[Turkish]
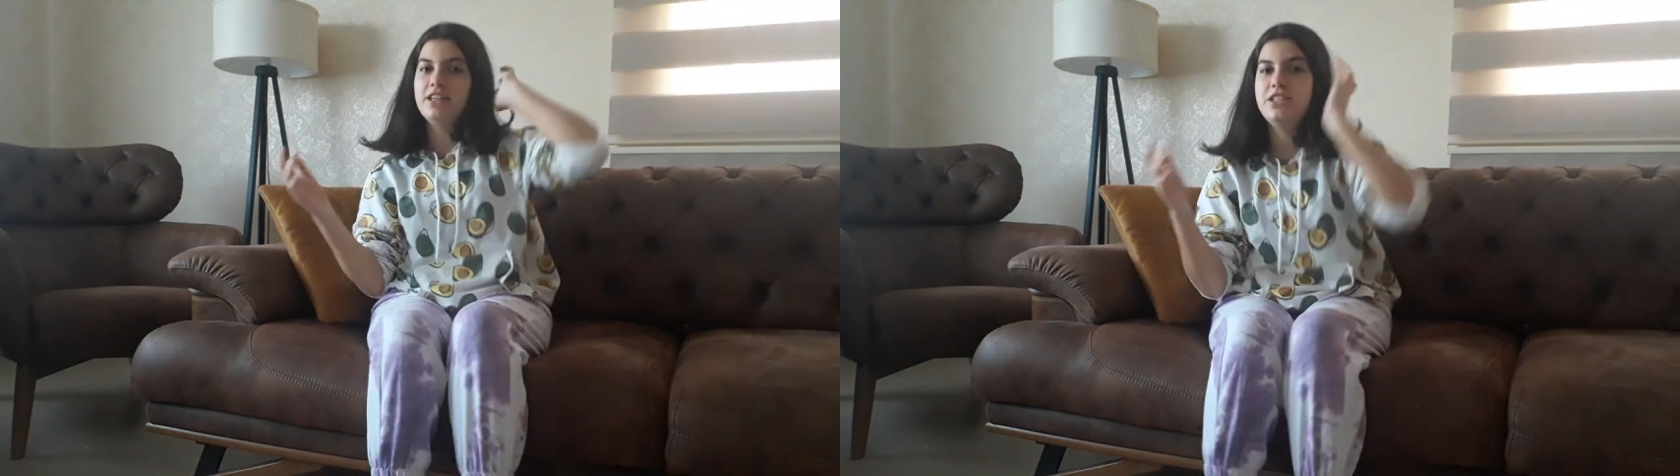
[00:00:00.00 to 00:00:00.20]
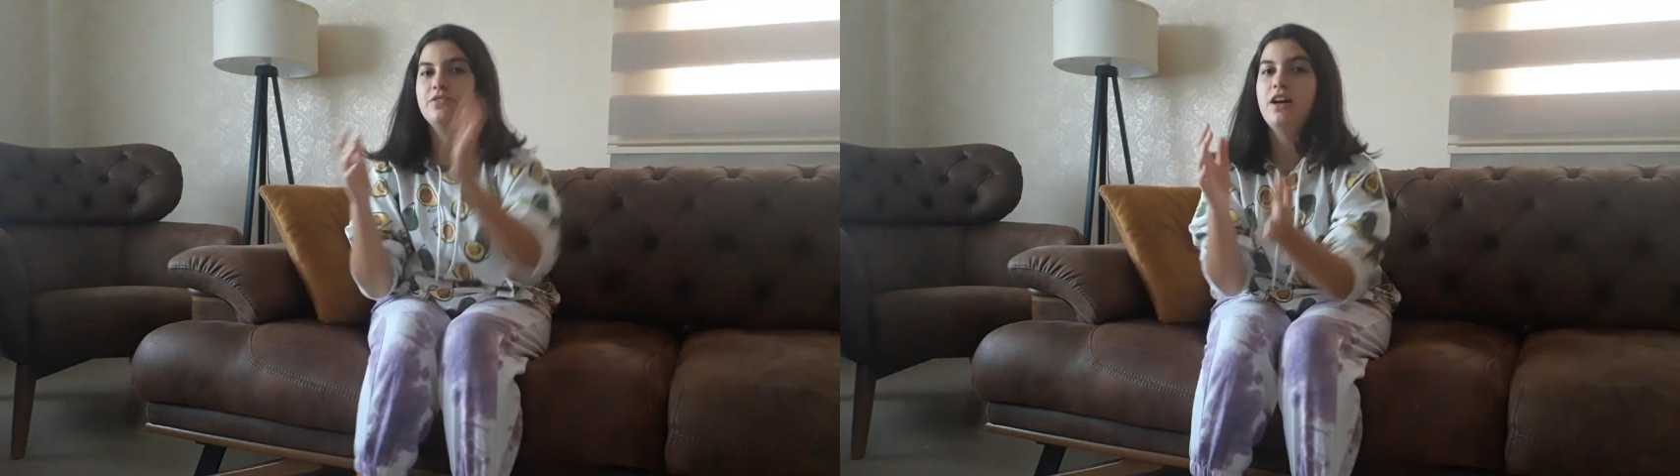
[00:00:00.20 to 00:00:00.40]

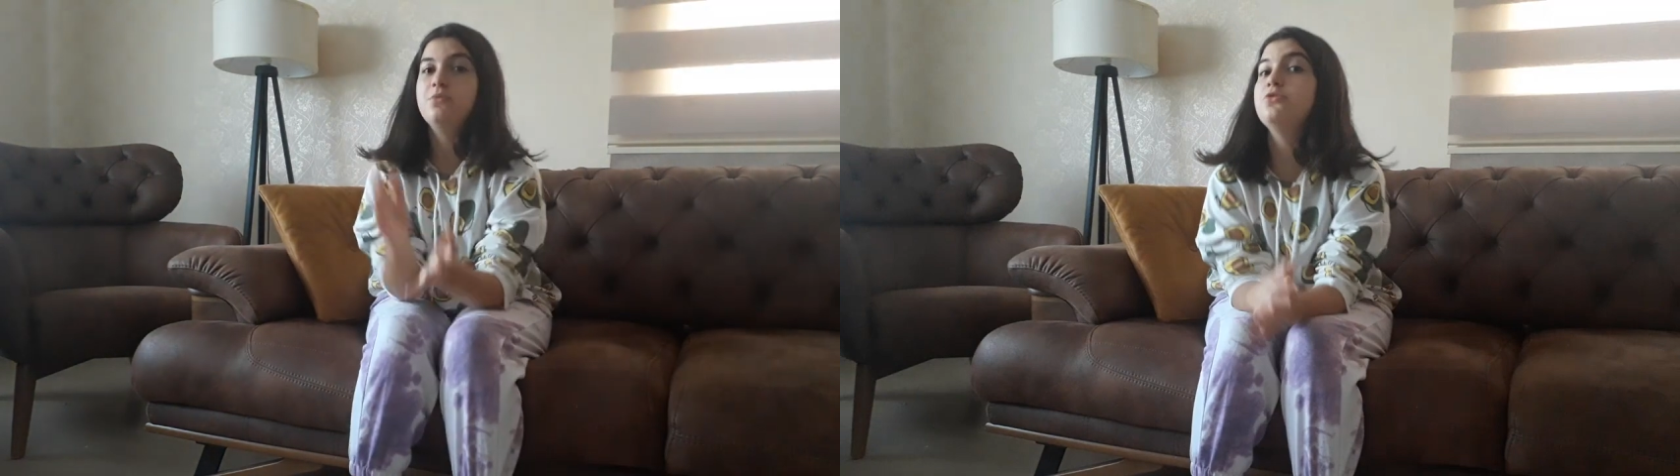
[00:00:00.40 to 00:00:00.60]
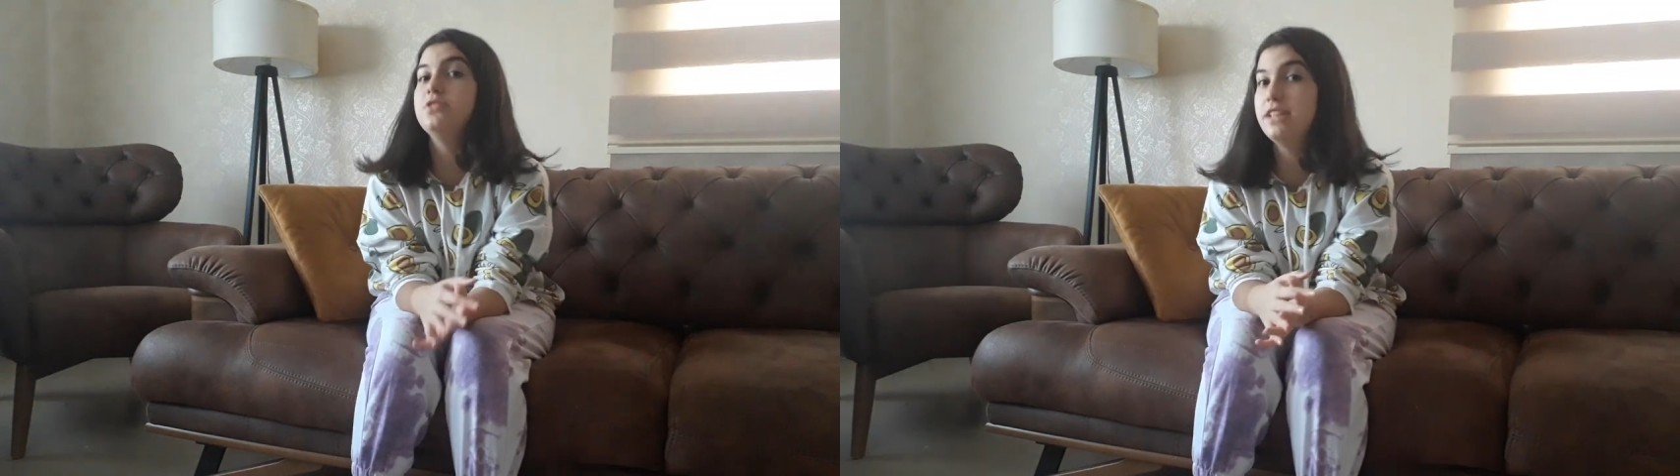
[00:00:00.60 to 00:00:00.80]
işi
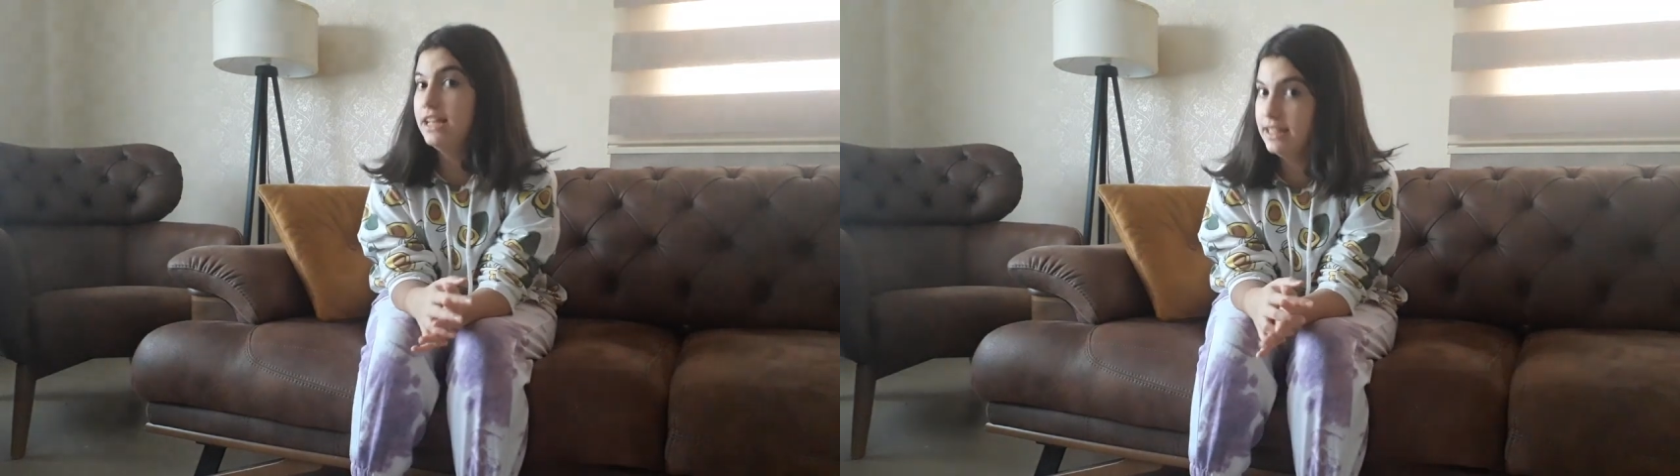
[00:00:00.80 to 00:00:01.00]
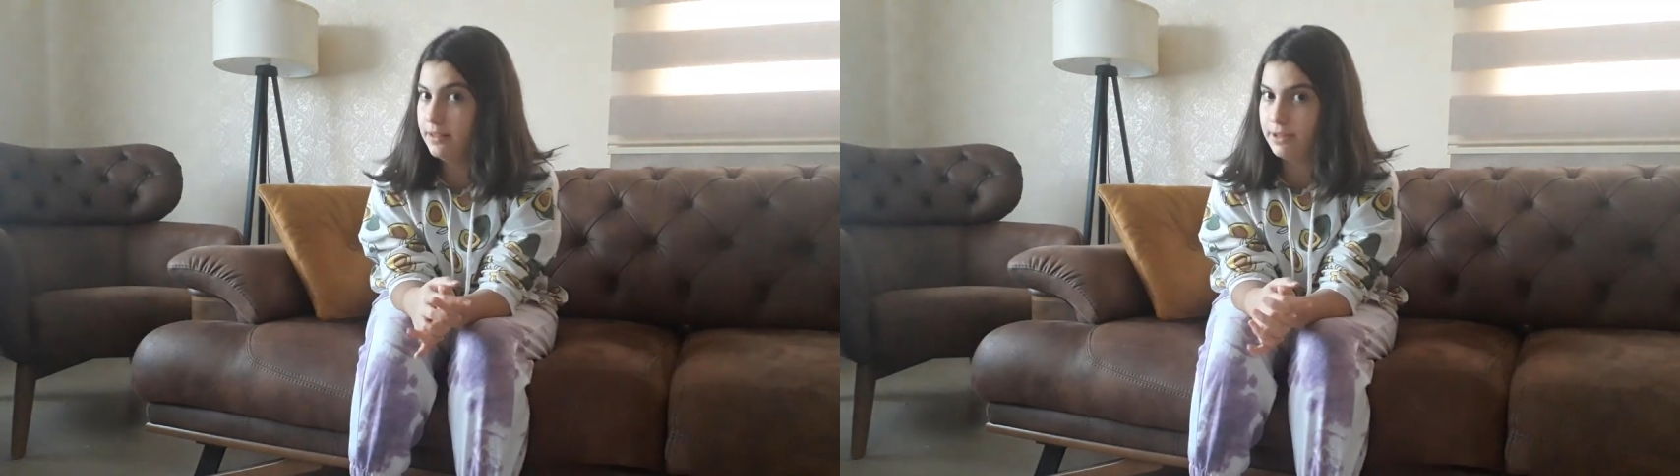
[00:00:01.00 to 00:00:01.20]
varmış o
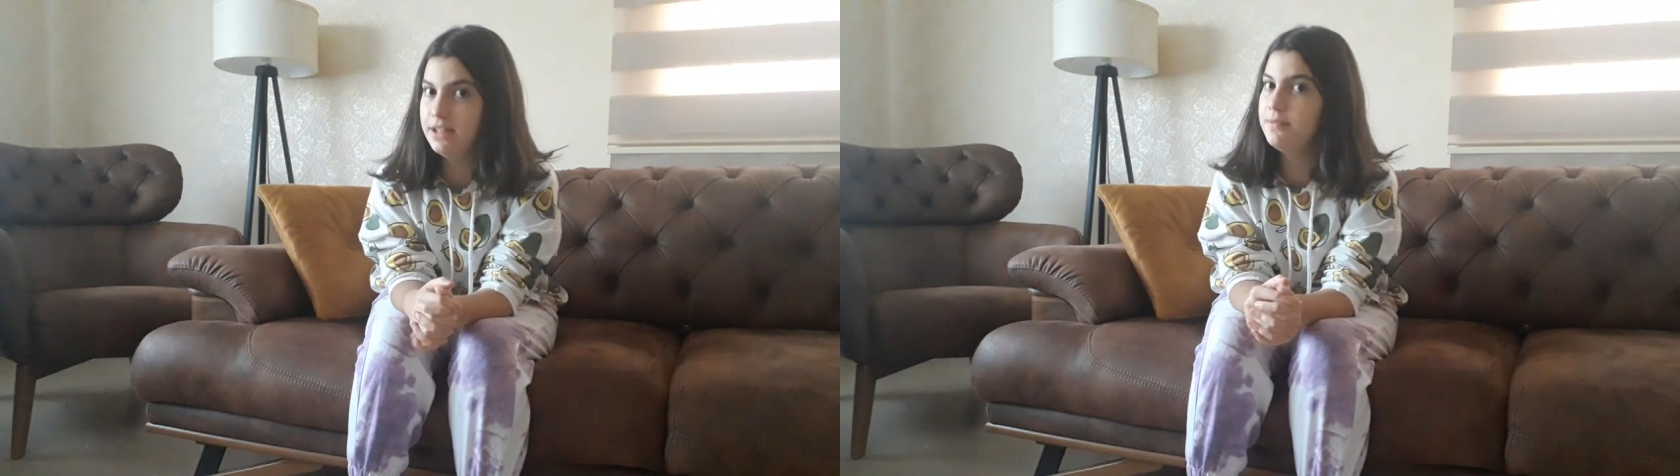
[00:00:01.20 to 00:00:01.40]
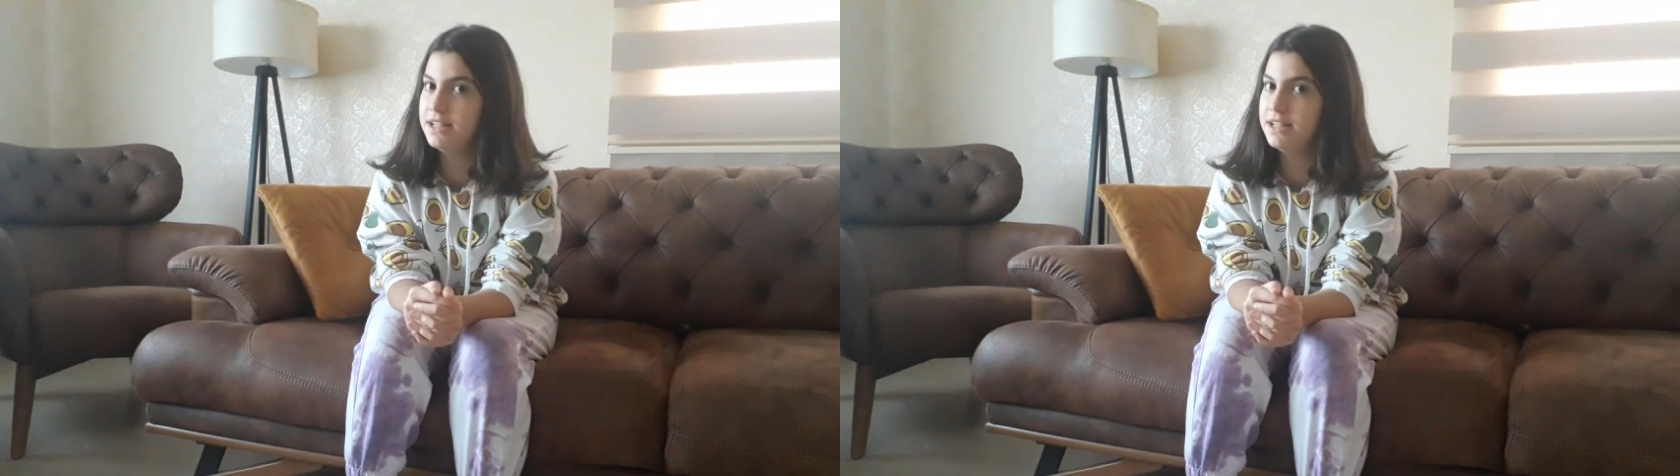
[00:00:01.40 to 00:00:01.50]
yüzden gidemedik.